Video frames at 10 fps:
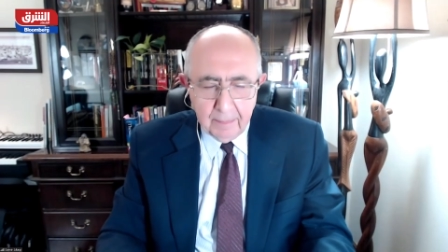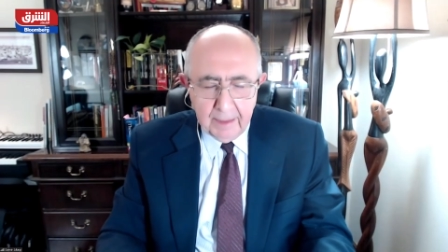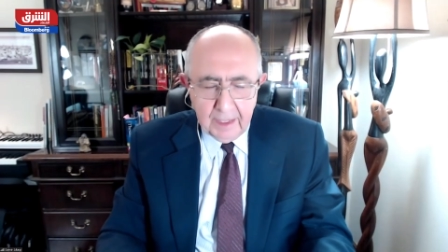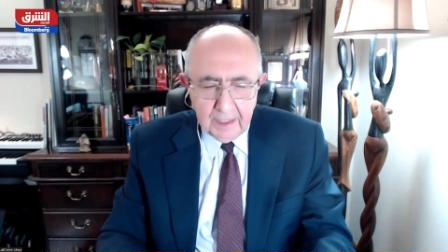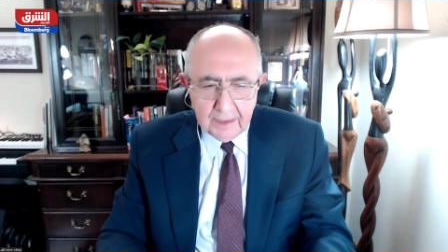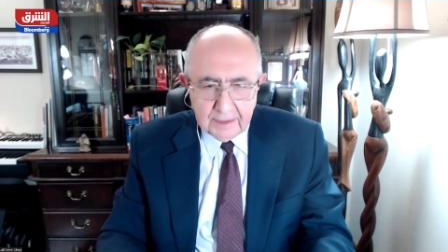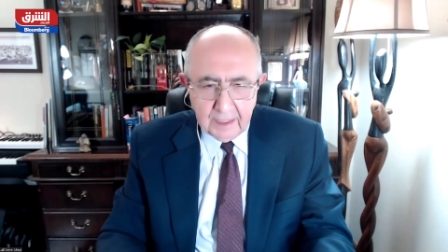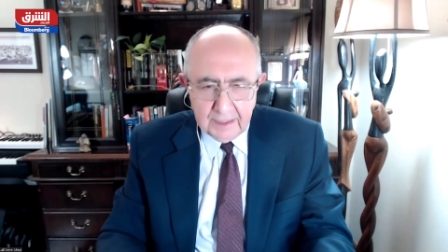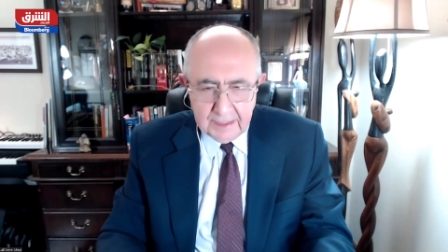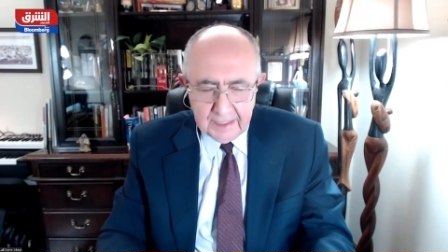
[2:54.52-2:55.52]

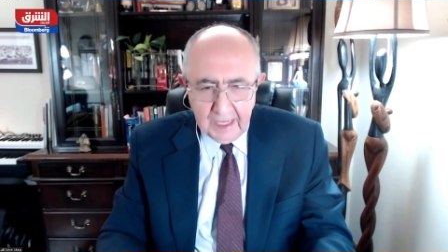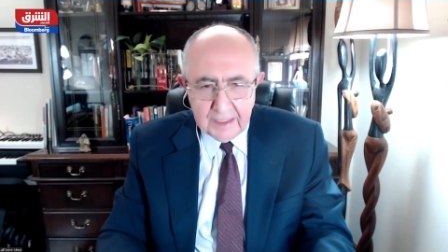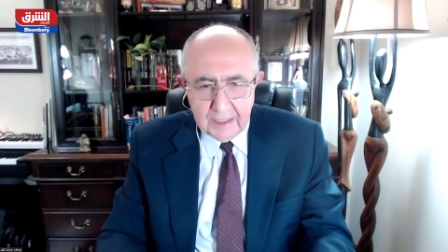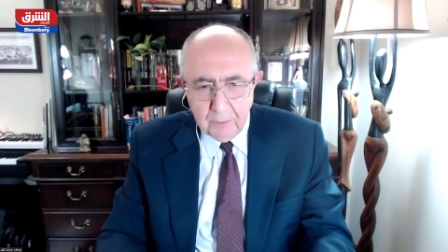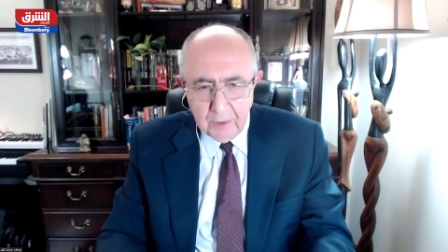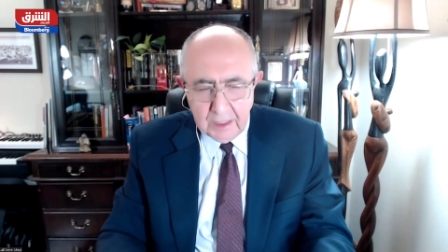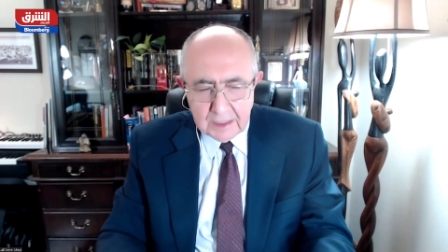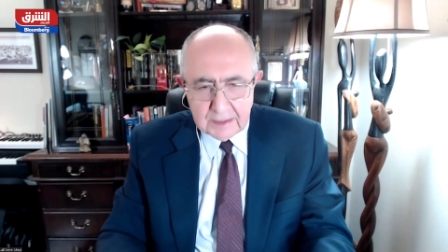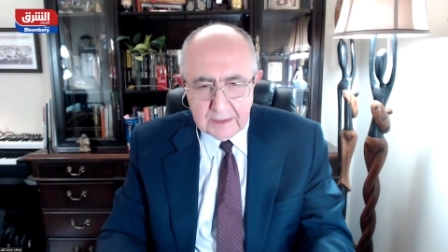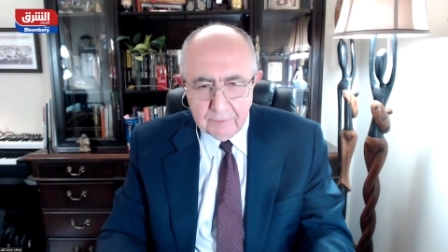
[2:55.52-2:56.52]
التقنيات العاليه
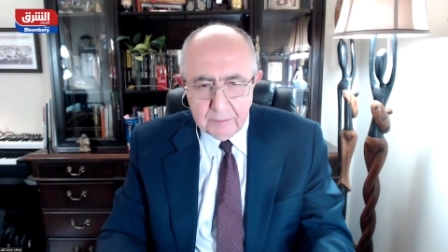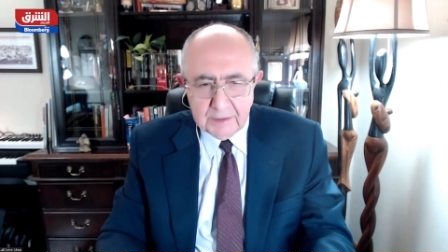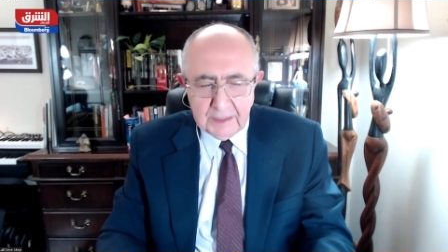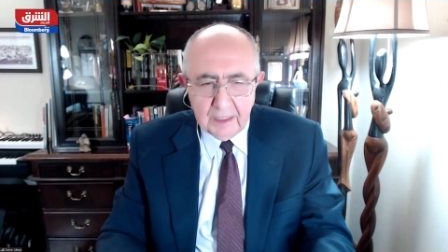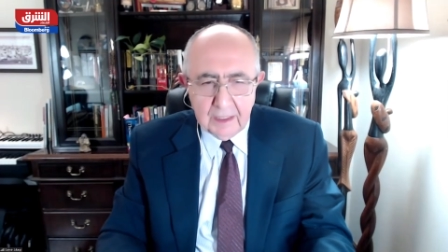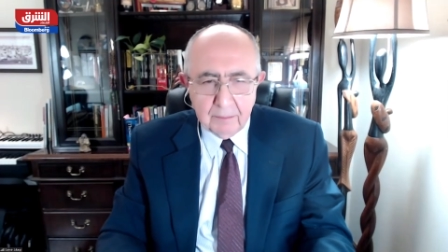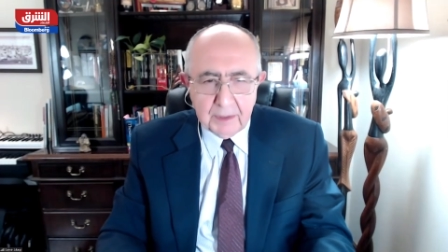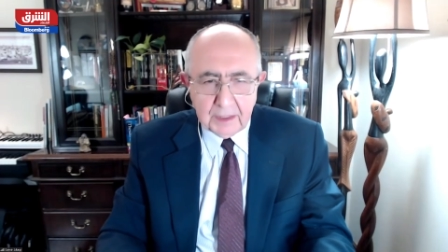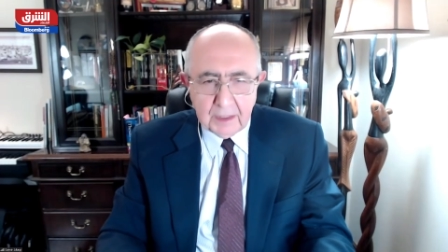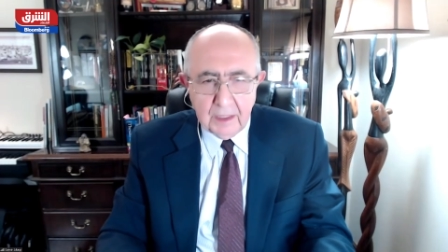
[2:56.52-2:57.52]
وخاصه فيما يتعلق
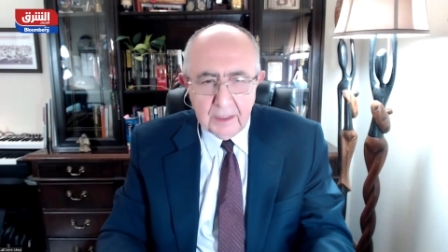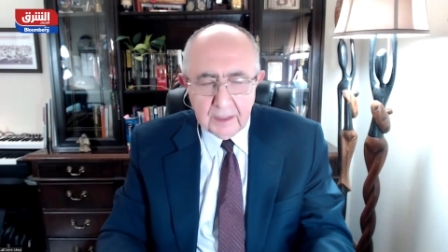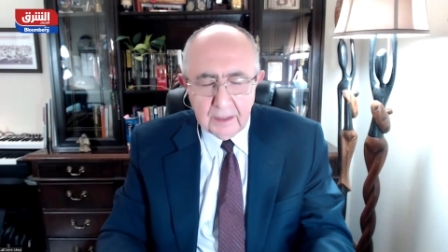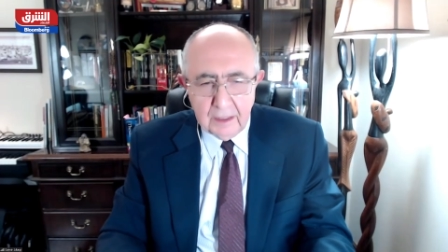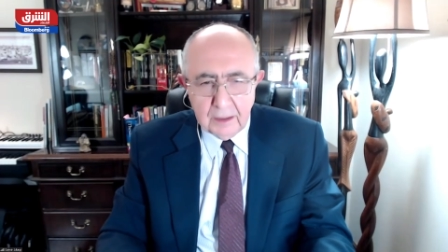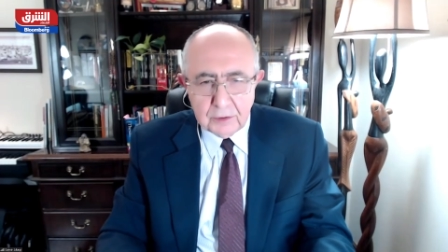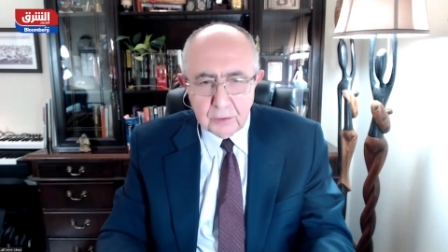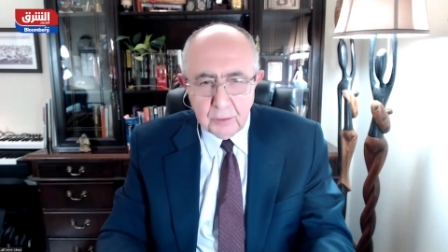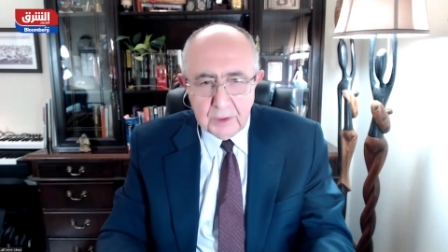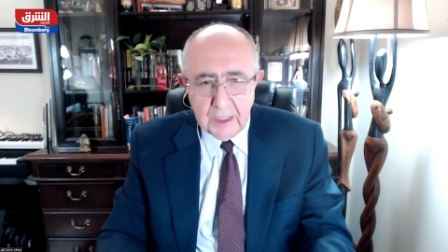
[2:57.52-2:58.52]
بالرقائق
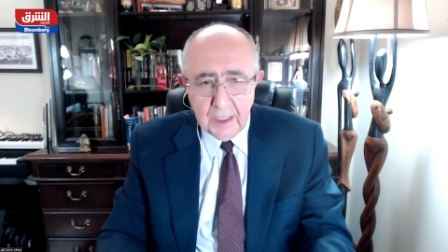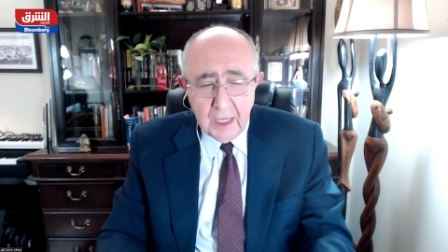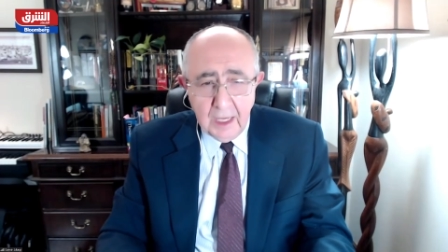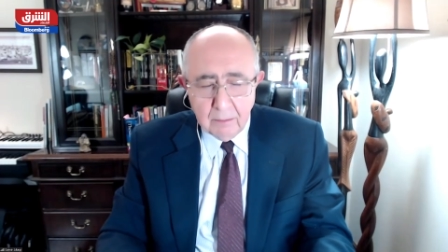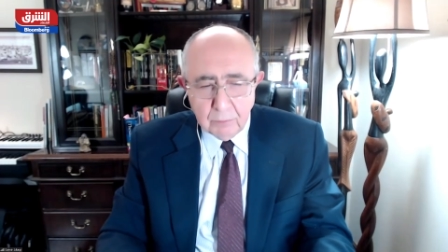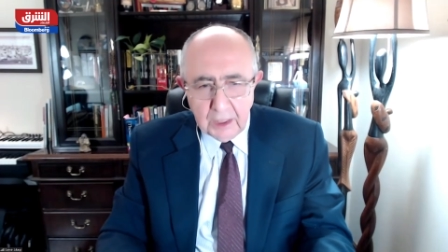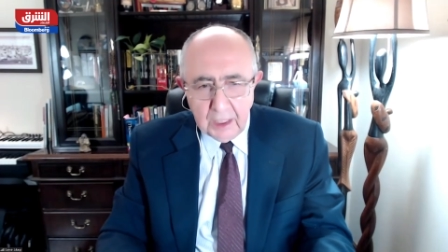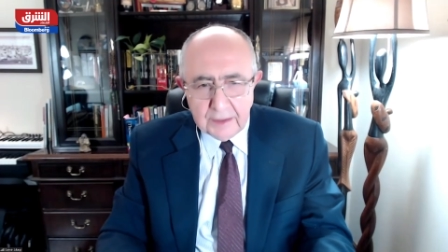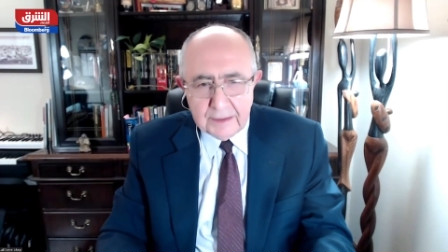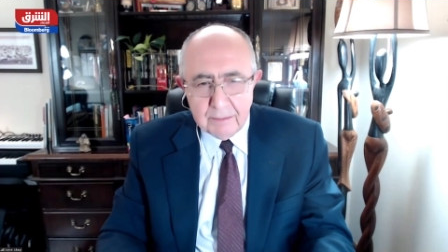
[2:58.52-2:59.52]
الالكترونيه
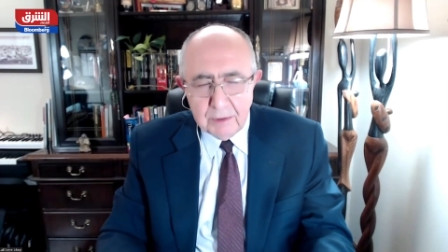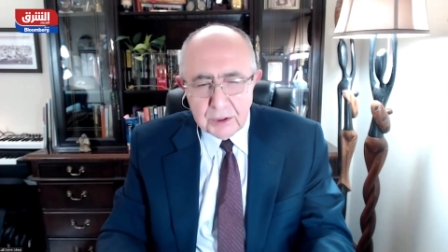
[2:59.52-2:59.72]
المتقدمه